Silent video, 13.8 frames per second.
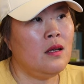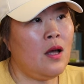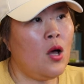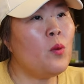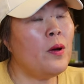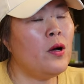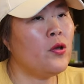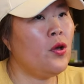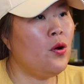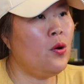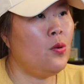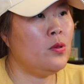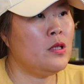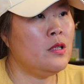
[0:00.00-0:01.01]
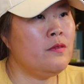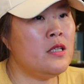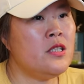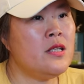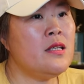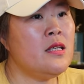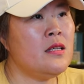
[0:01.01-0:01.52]
好朋友，因为
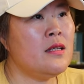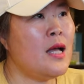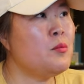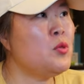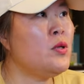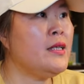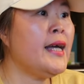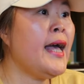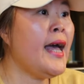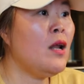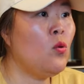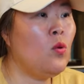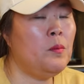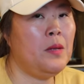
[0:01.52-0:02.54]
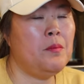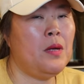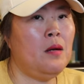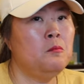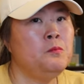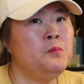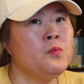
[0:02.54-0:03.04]
身体他们就离开了我们
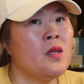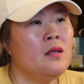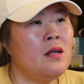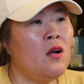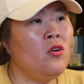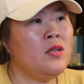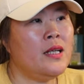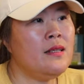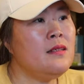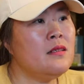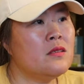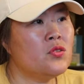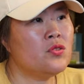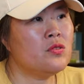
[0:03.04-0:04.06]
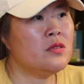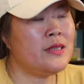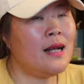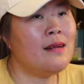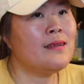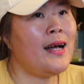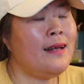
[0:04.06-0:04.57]
嘛，然后也挺
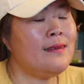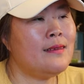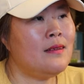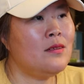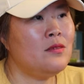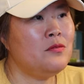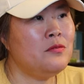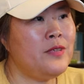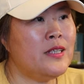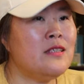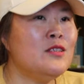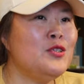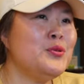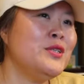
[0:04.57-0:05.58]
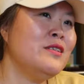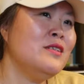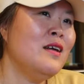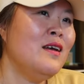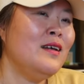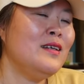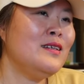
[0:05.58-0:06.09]
伤感的，反正就是
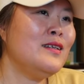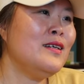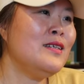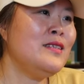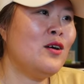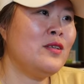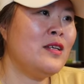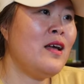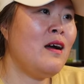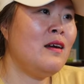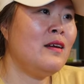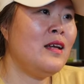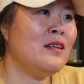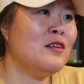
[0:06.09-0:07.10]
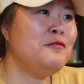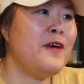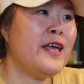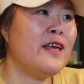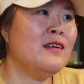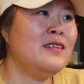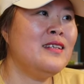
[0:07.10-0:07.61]
一个小店儿也能
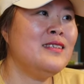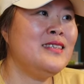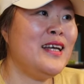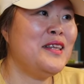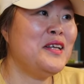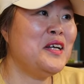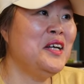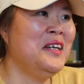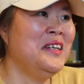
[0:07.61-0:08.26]
反映人间的